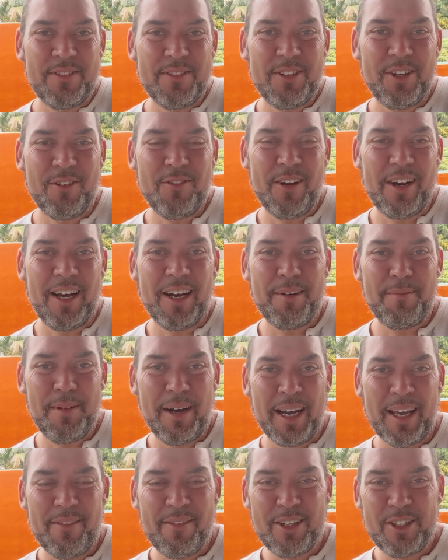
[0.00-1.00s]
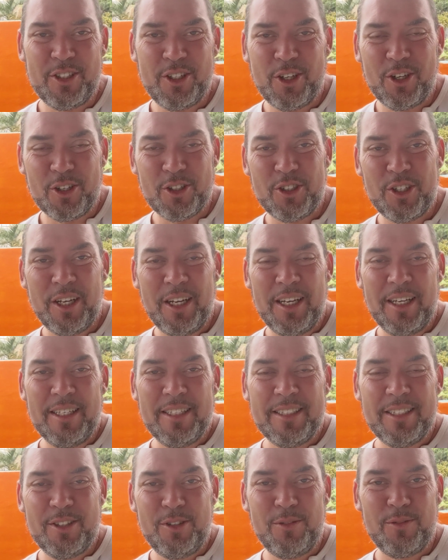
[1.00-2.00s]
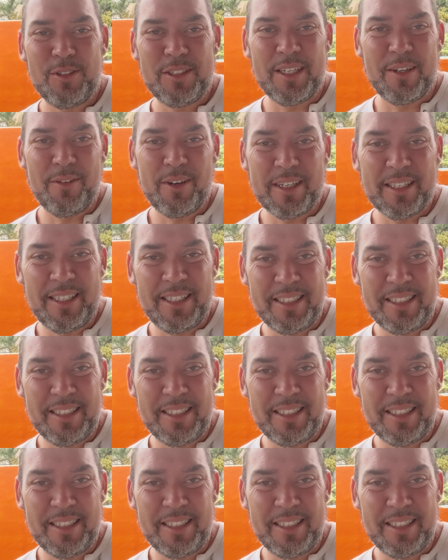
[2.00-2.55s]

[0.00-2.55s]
Donc voilà, va Georges, si tu veux savoir